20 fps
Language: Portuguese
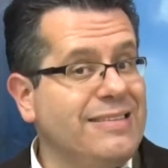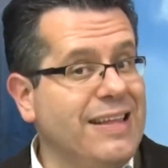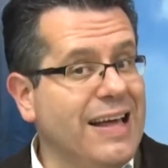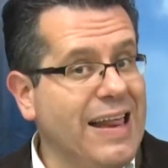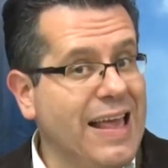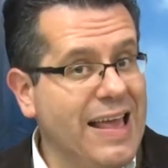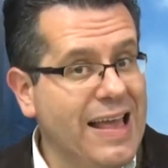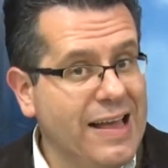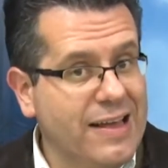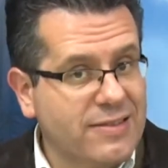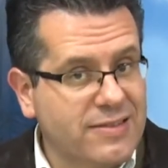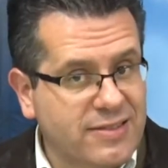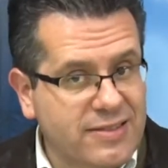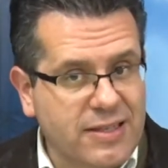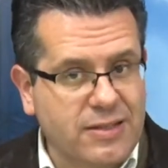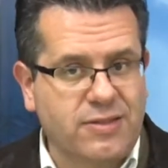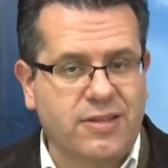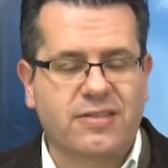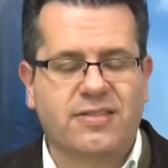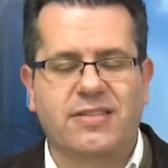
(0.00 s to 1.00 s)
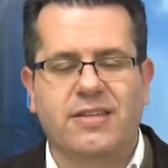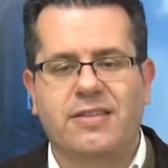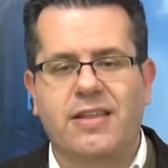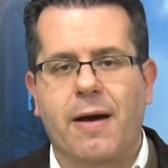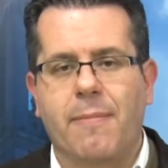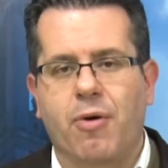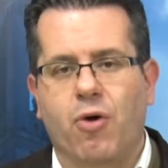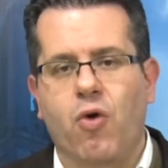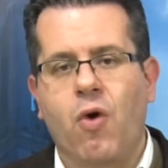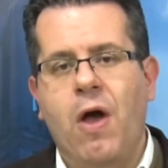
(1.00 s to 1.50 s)
13 de
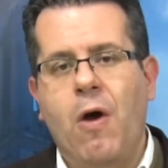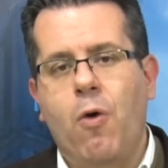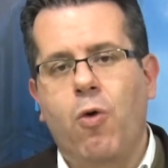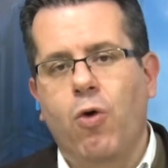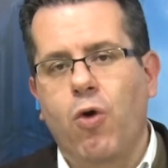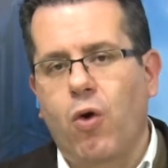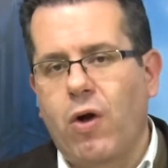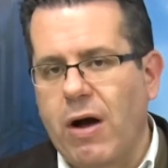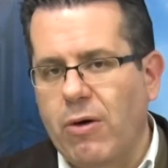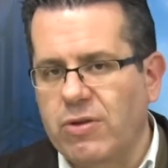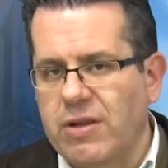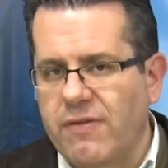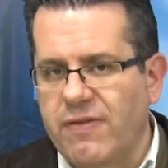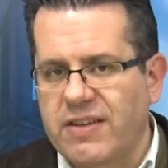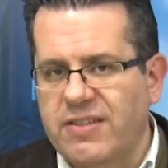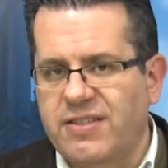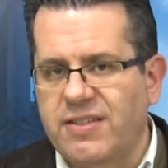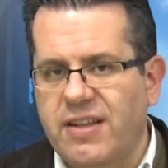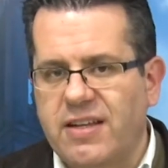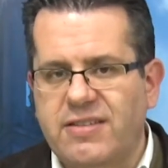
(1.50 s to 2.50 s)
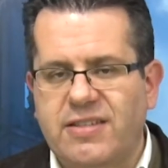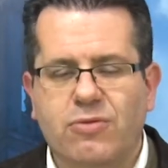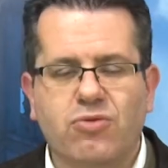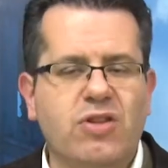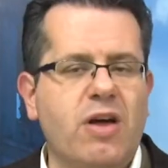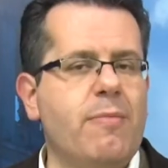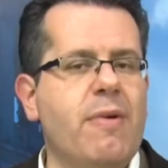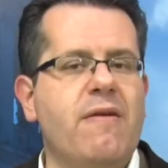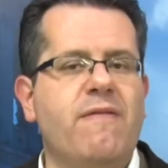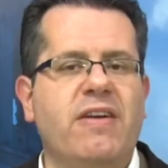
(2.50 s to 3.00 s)
setembro. O local da vacinação
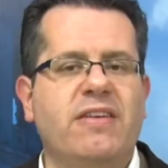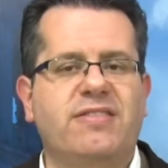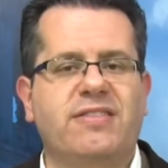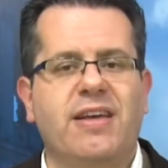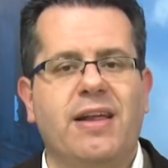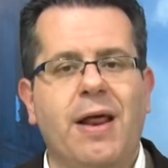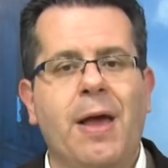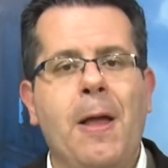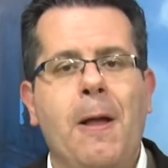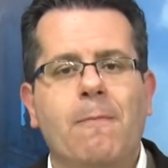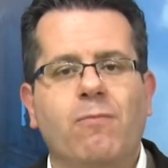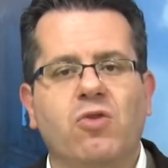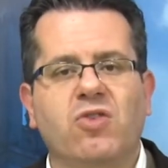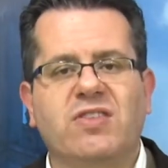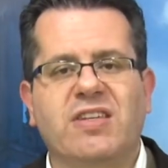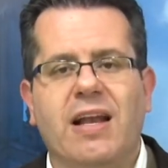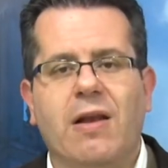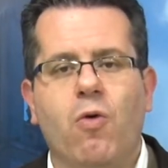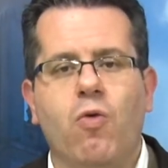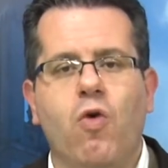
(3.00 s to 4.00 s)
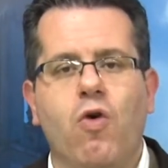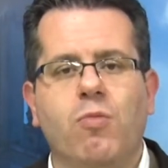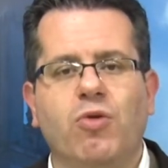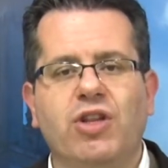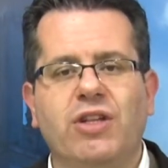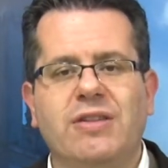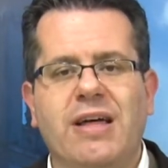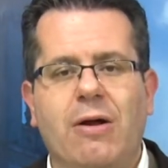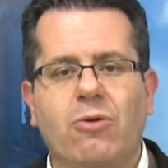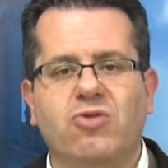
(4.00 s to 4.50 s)
também vai ser no Salão
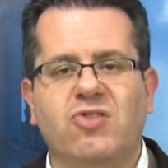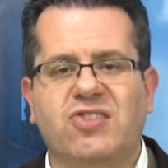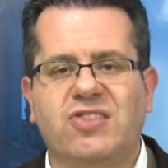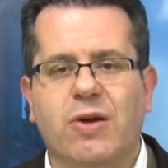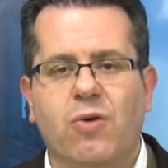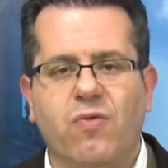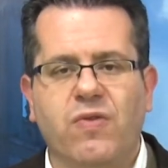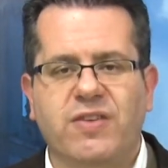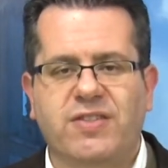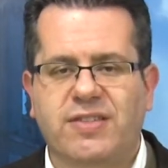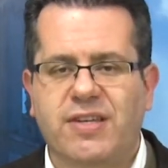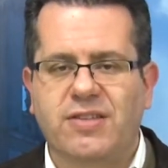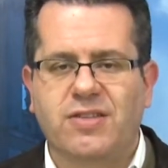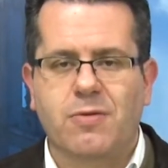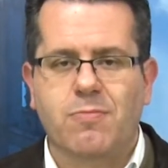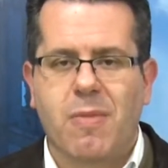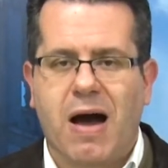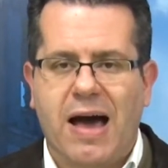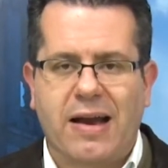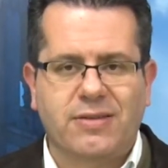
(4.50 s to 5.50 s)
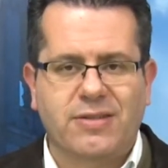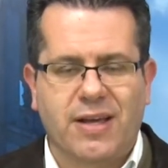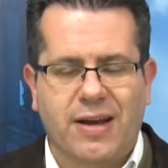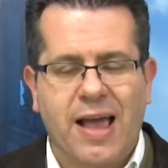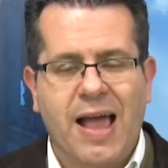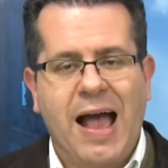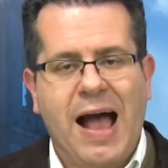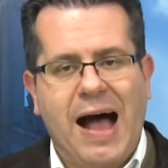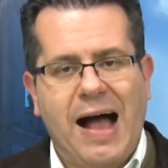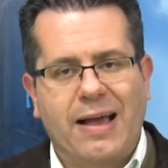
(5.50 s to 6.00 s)
Comunitário São Vicente Mártir,
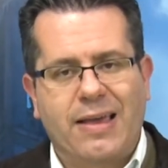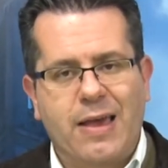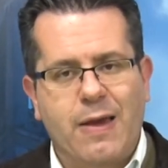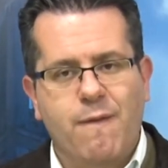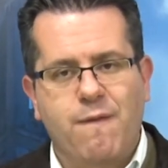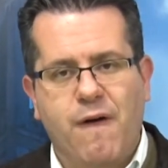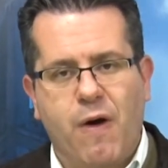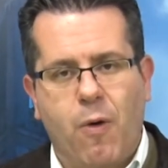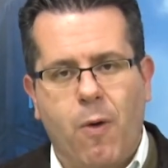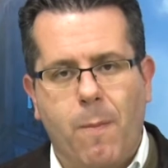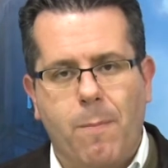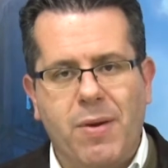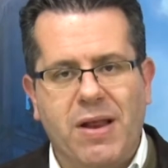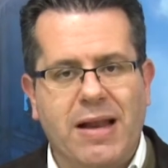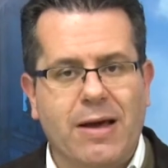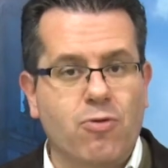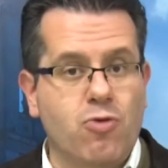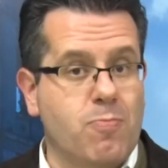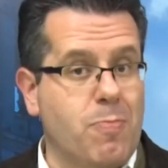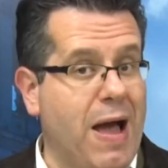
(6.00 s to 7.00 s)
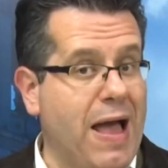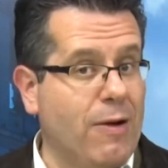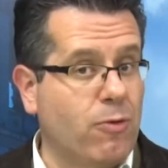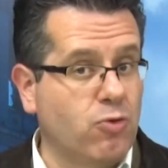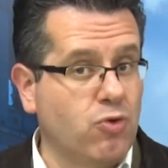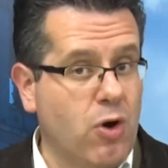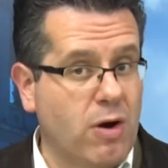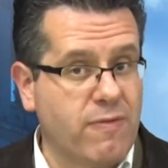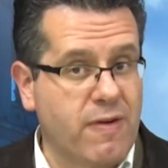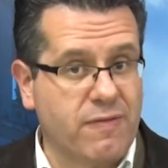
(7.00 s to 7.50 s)
aqui em Farroupilha, no bairro
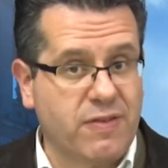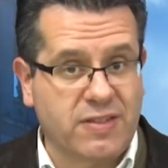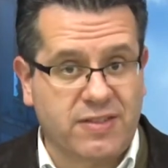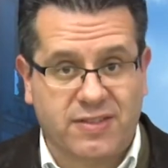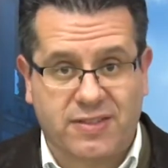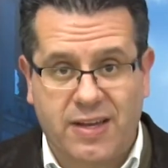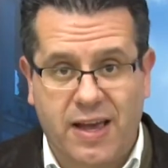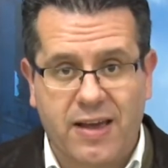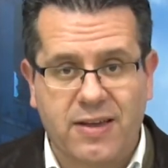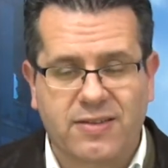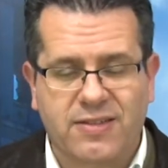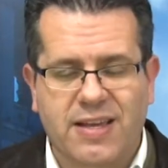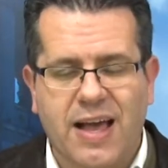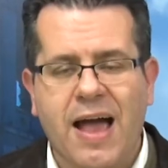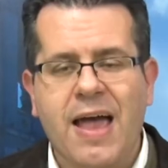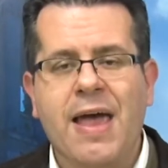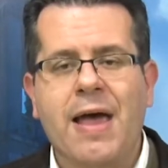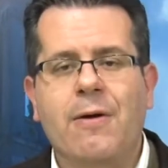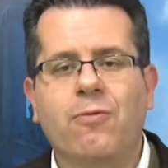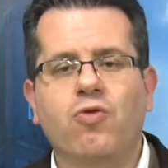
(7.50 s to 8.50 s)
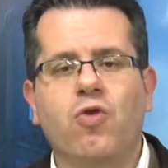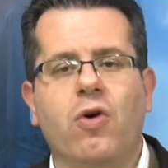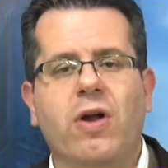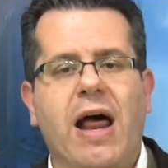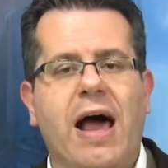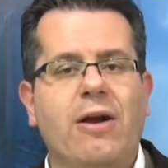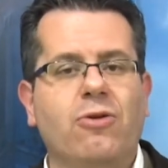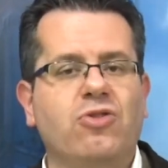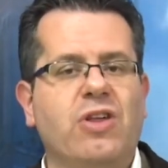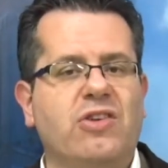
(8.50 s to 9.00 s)
Nova Vicenza, no
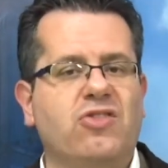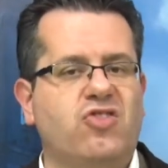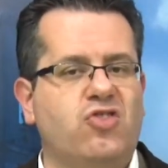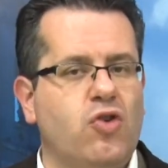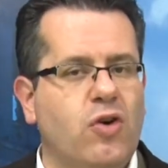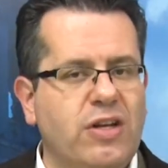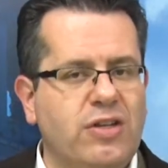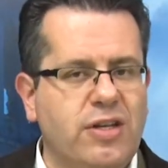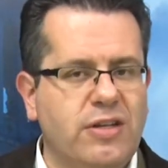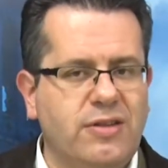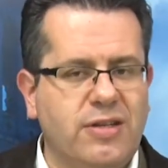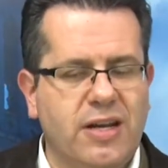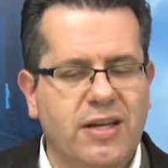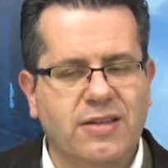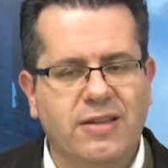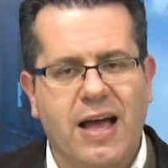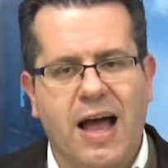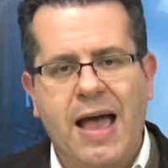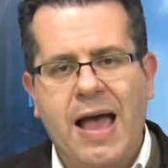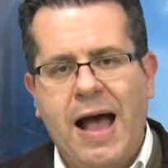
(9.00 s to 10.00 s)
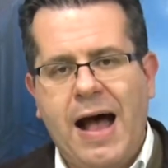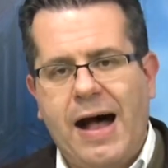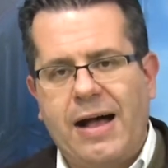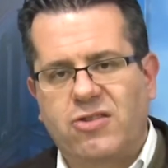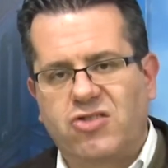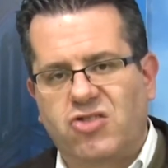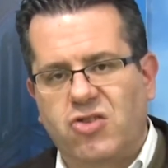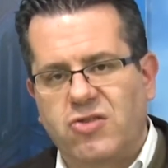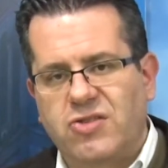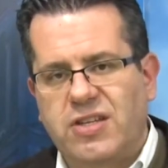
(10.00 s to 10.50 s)
horário das 8h30
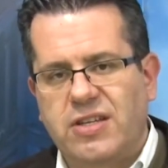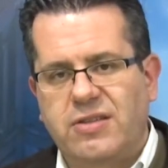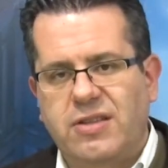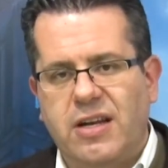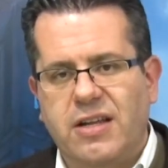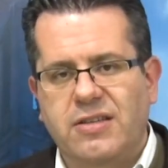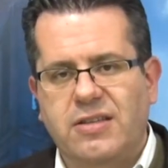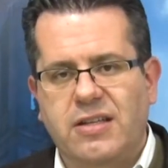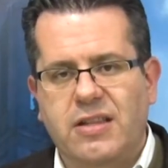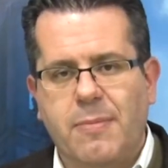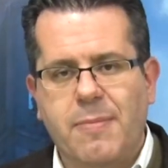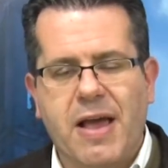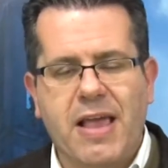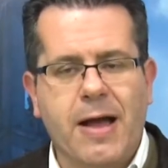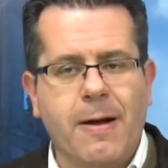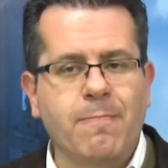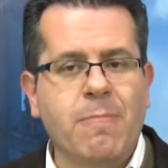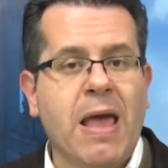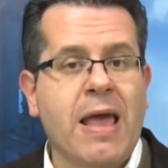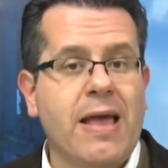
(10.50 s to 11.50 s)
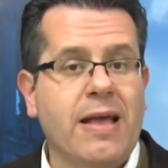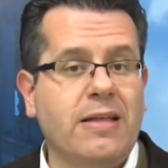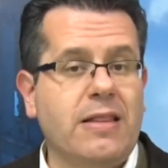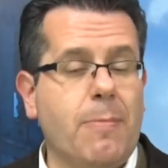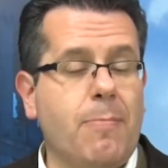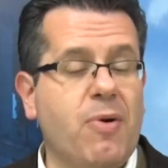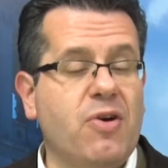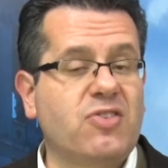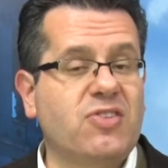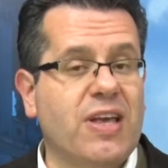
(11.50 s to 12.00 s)
às 11h30 da manhã e
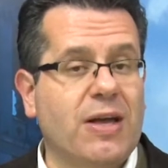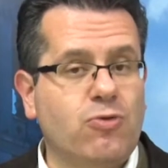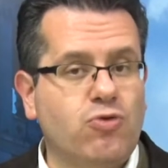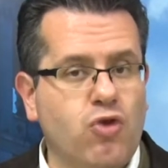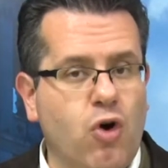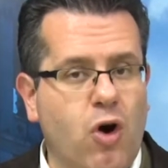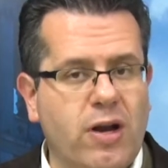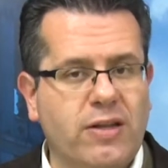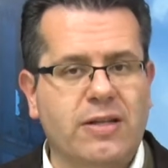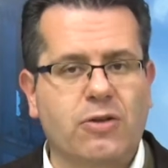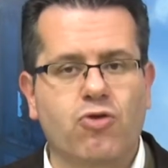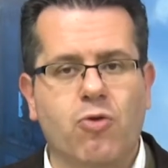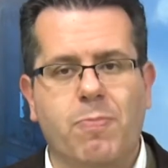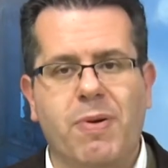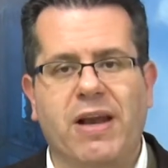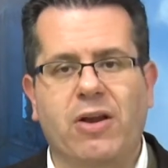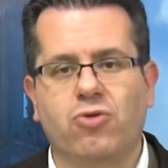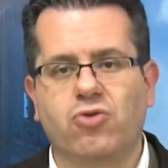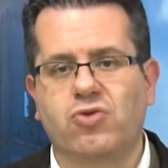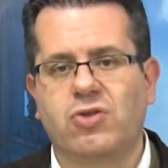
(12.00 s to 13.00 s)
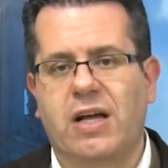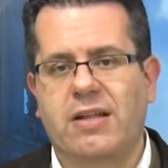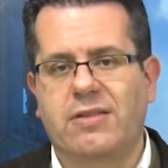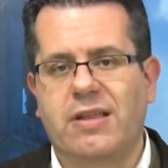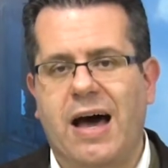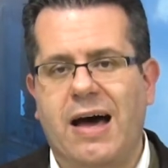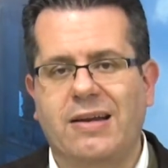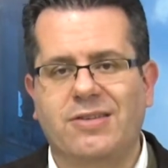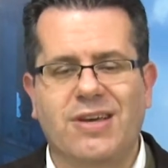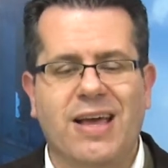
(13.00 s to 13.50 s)
depois retorna no período da
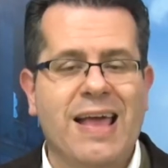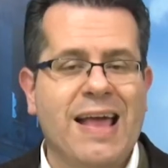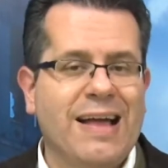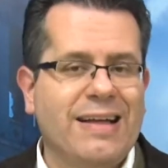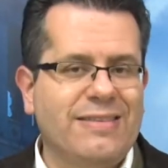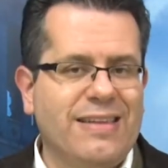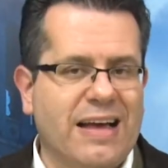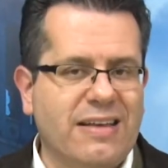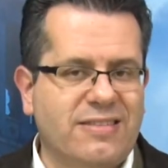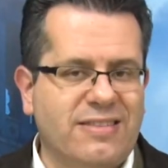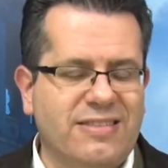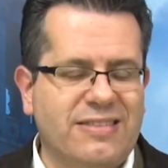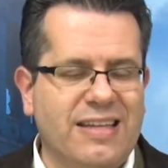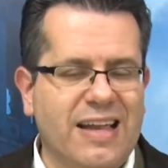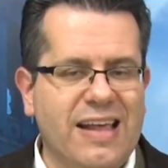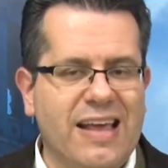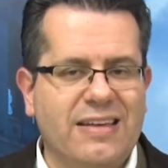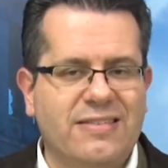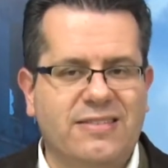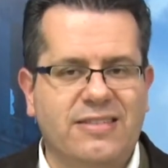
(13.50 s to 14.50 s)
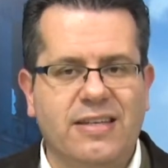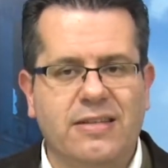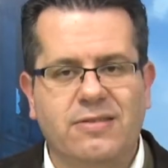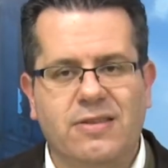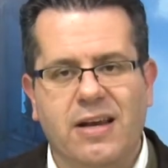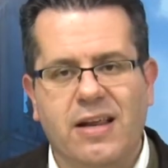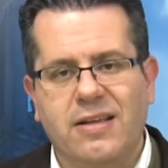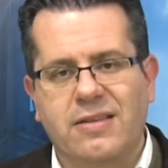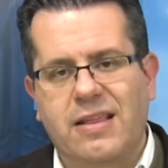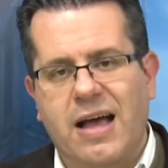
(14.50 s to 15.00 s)
tarde das
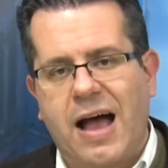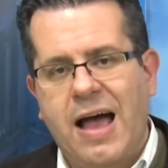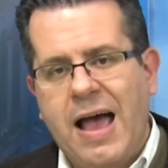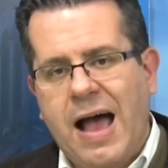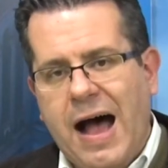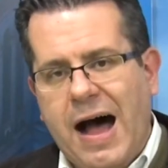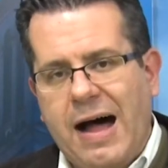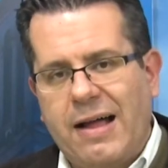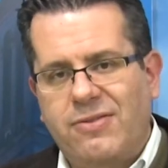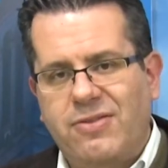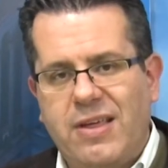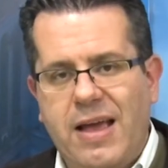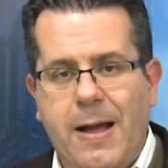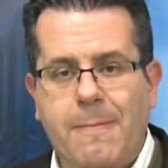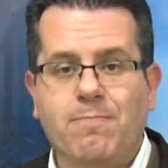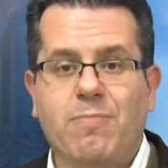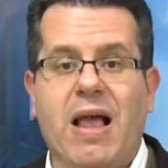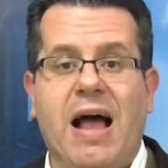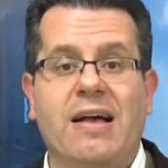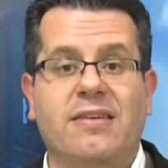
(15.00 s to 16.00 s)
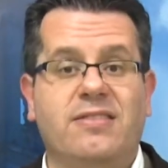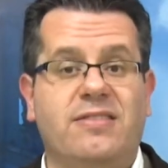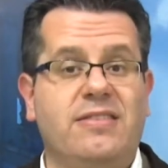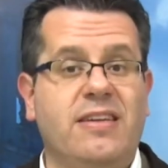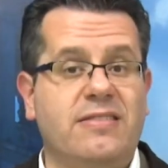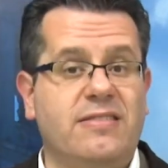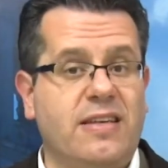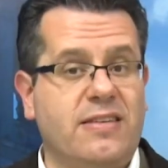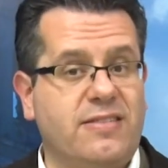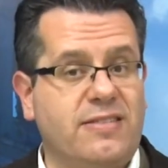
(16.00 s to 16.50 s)
13h30 até às
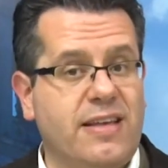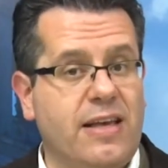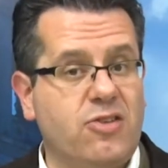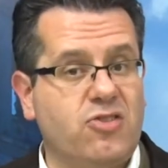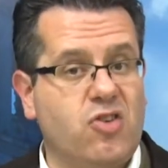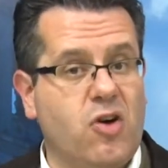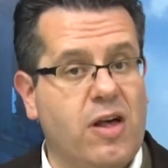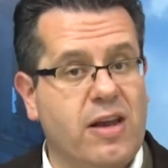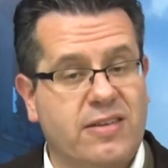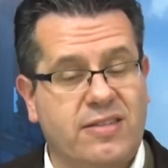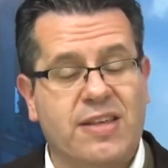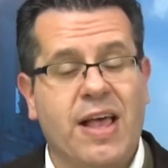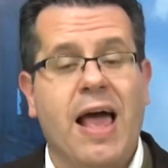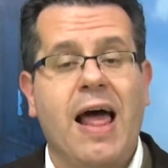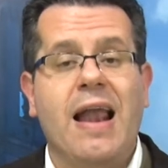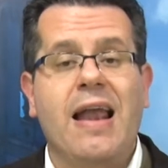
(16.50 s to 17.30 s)
16 horas.